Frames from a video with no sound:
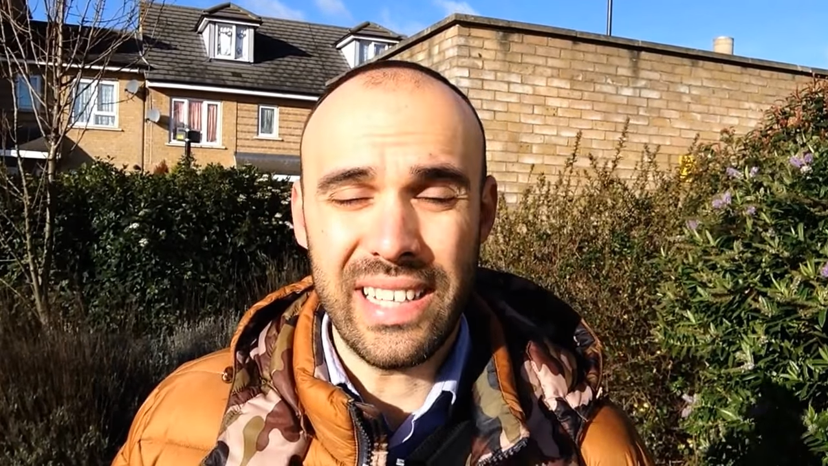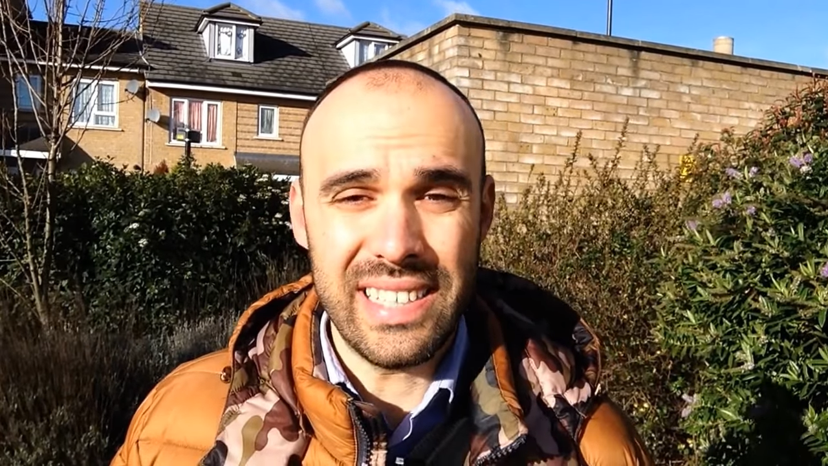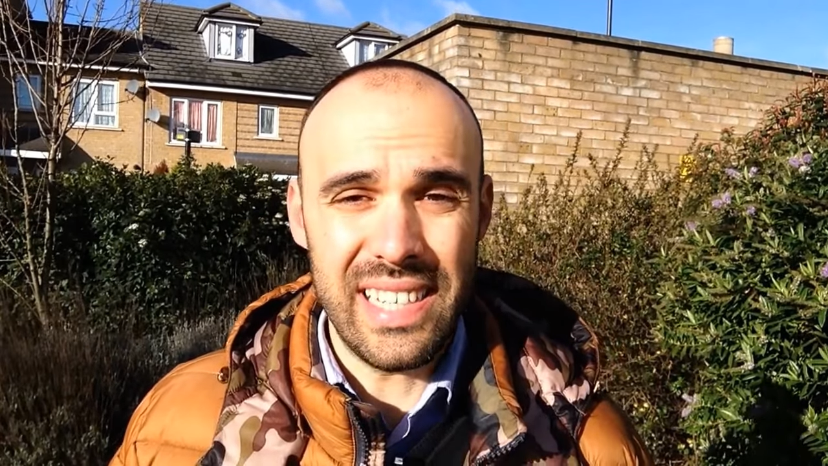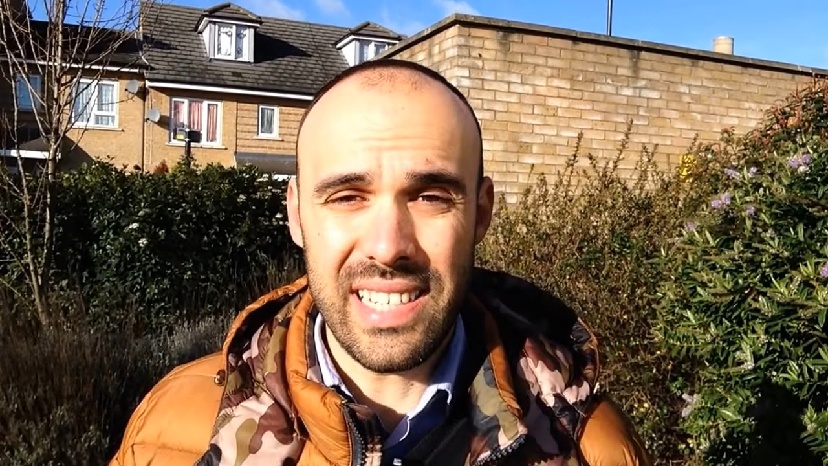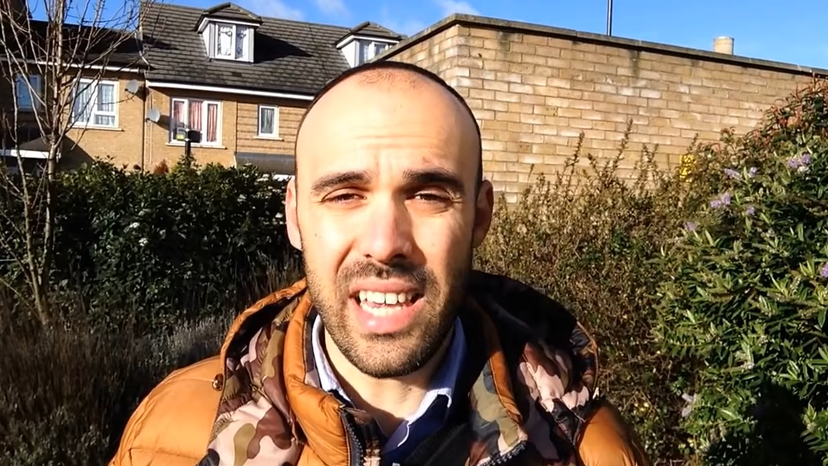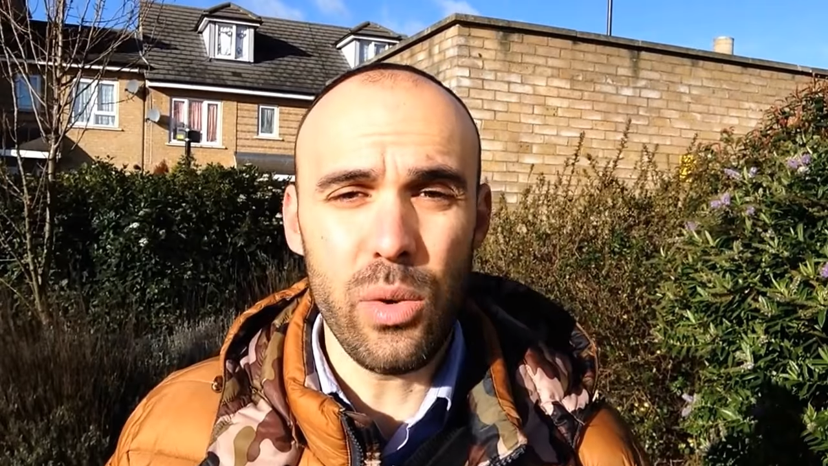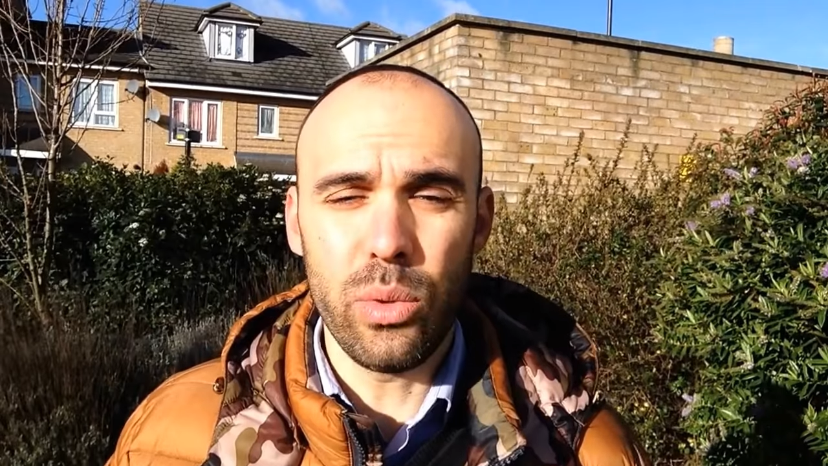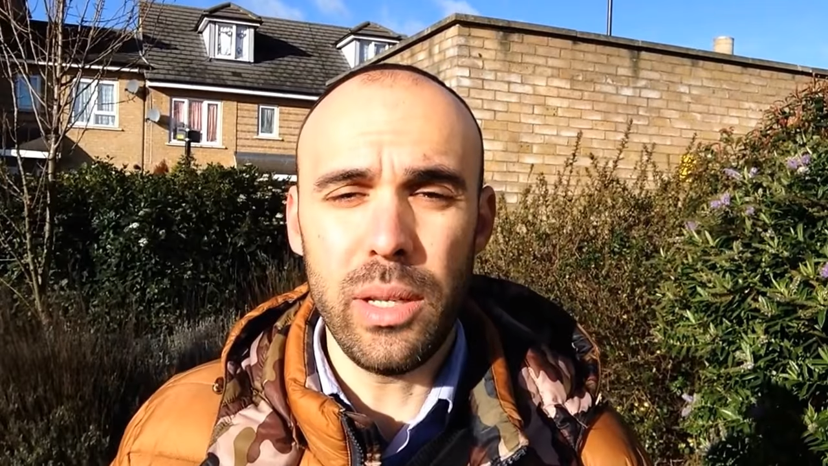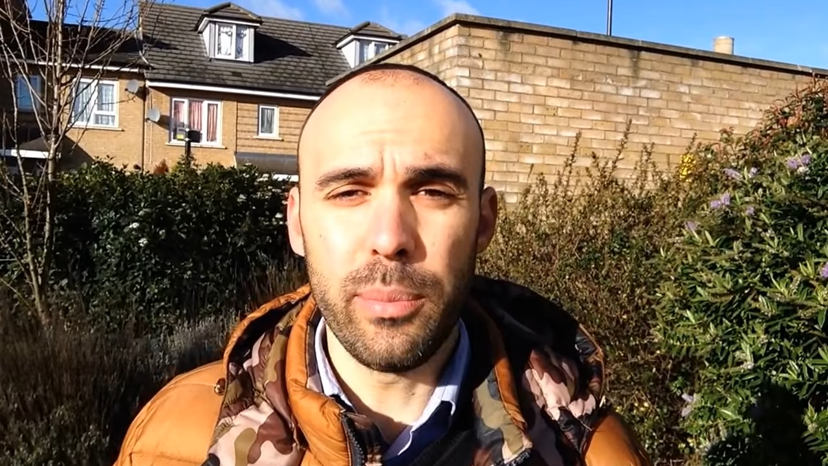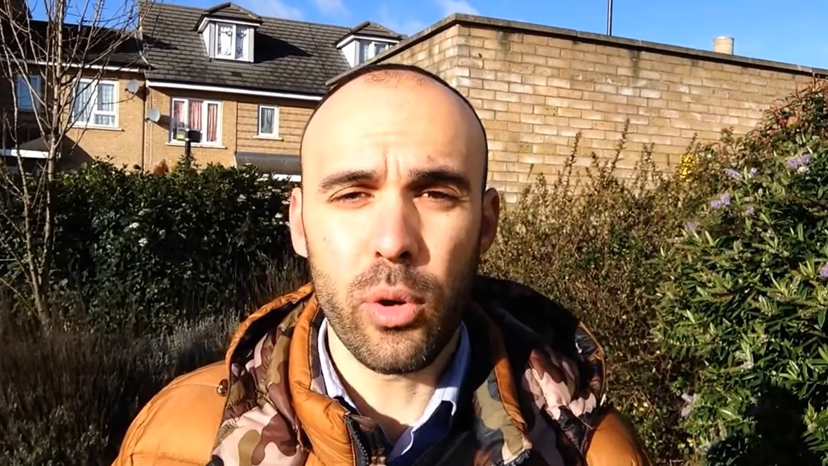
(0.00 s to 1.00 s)
se sei
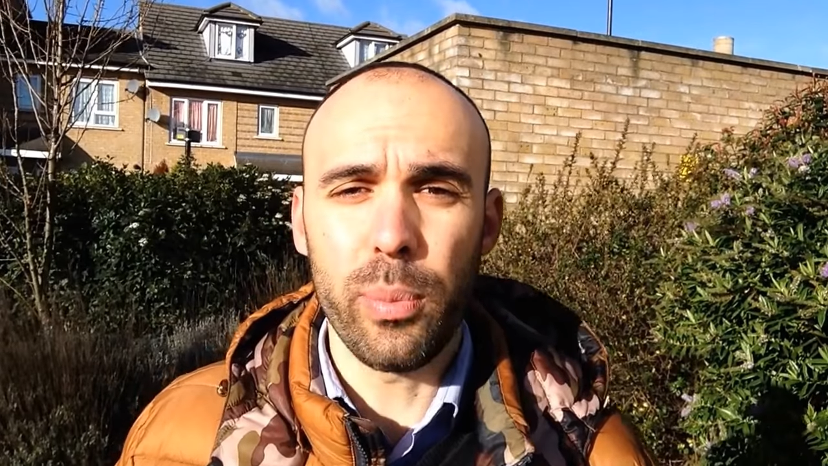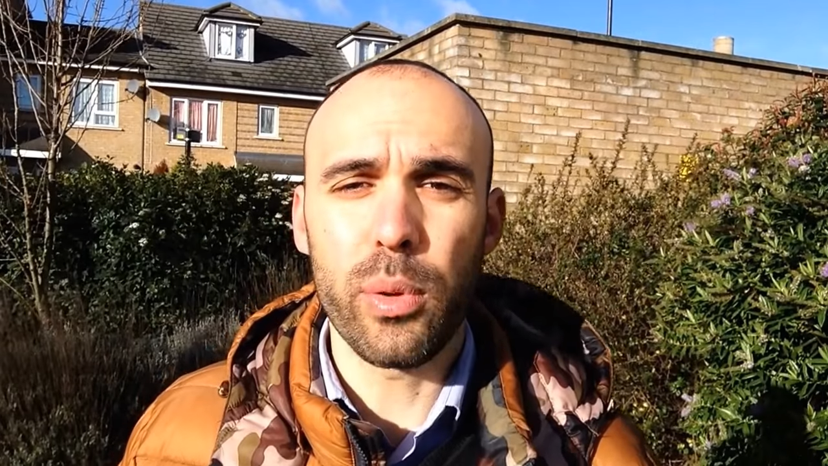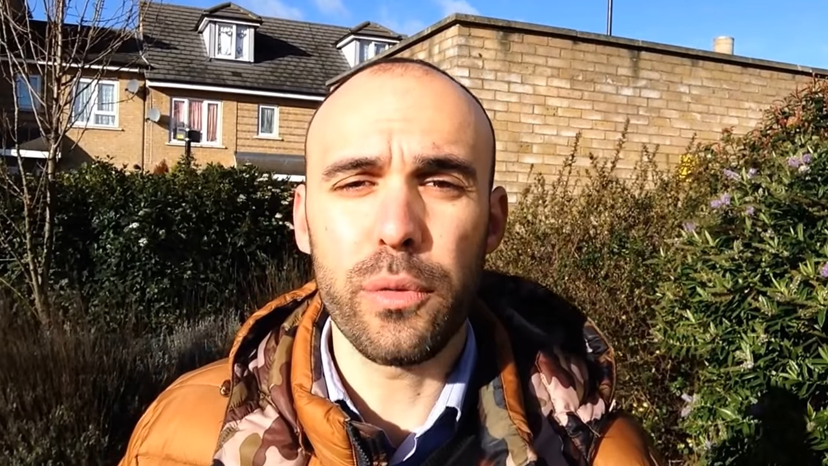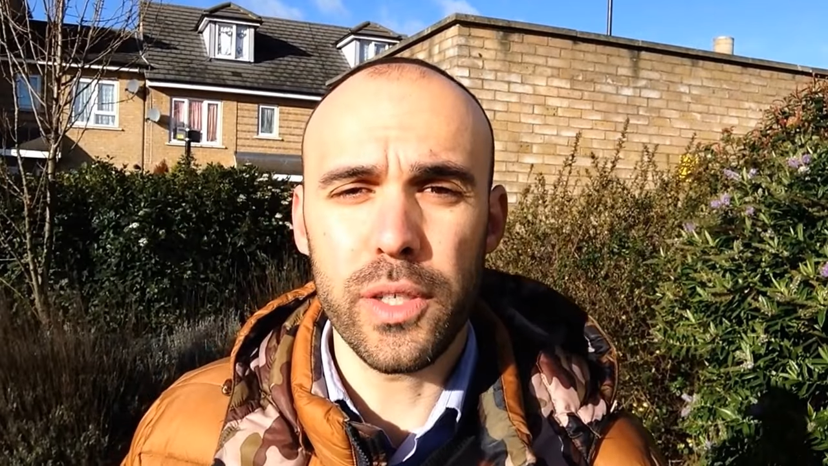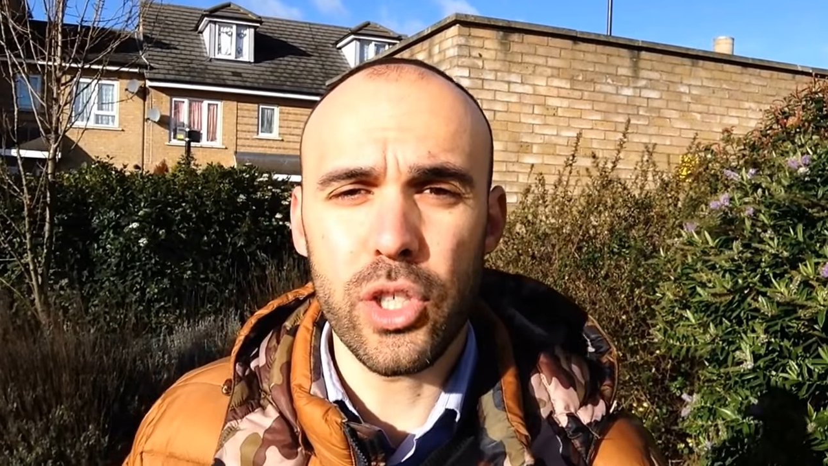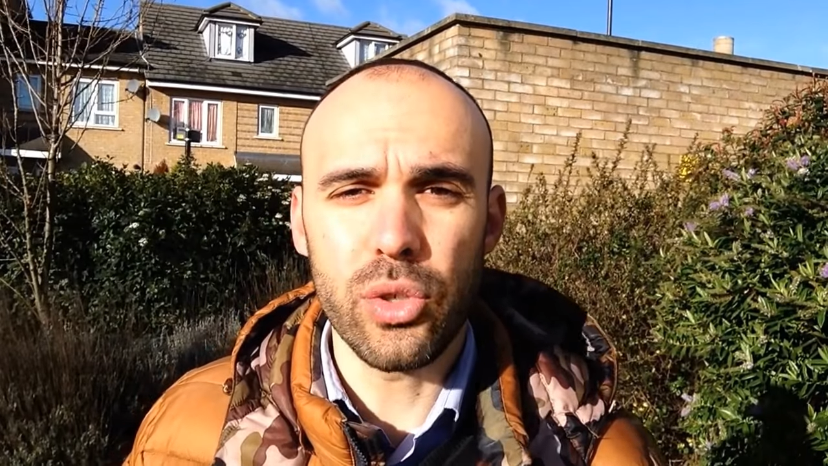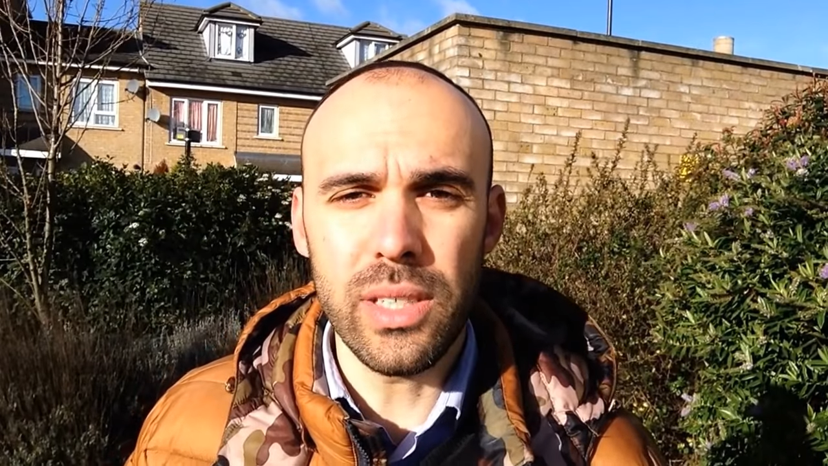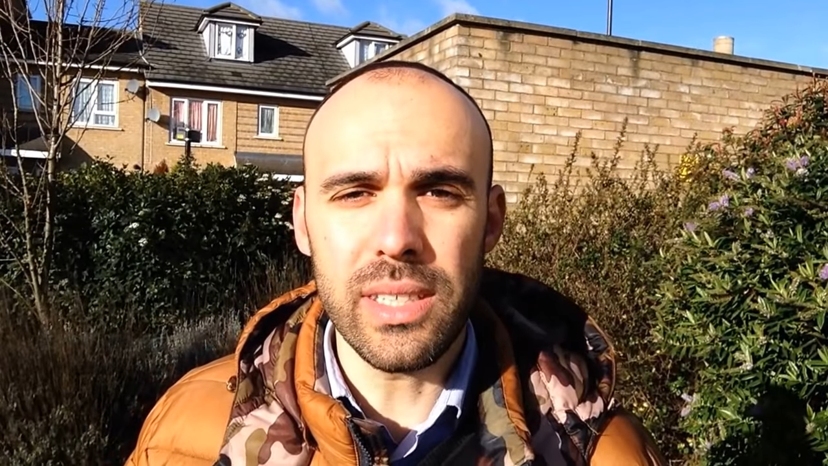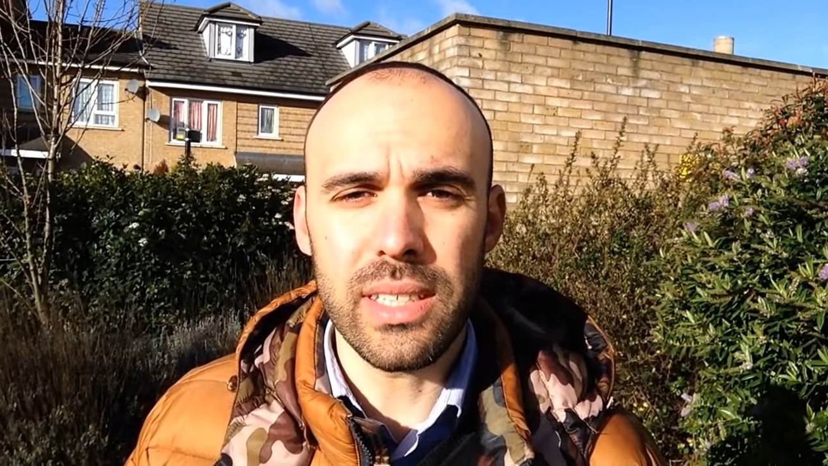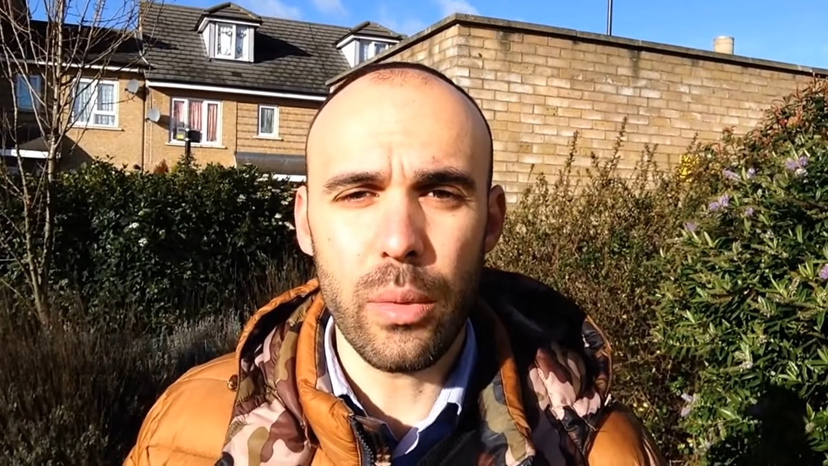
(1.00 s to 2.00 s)
un libro
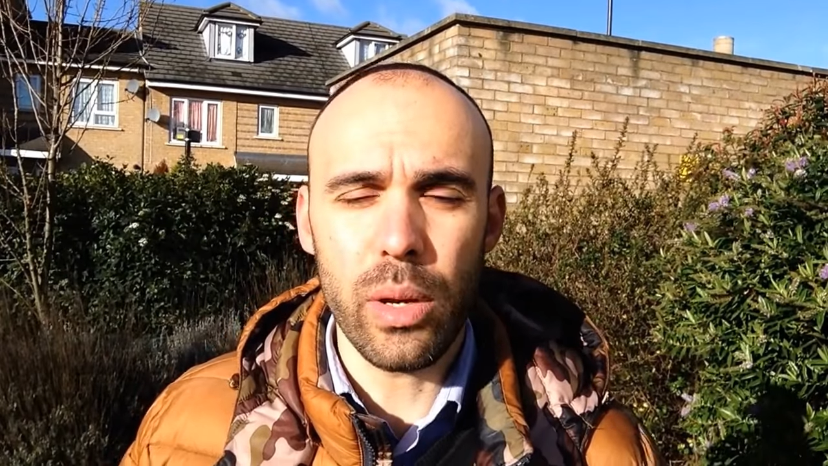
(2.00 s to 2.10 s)
professionista,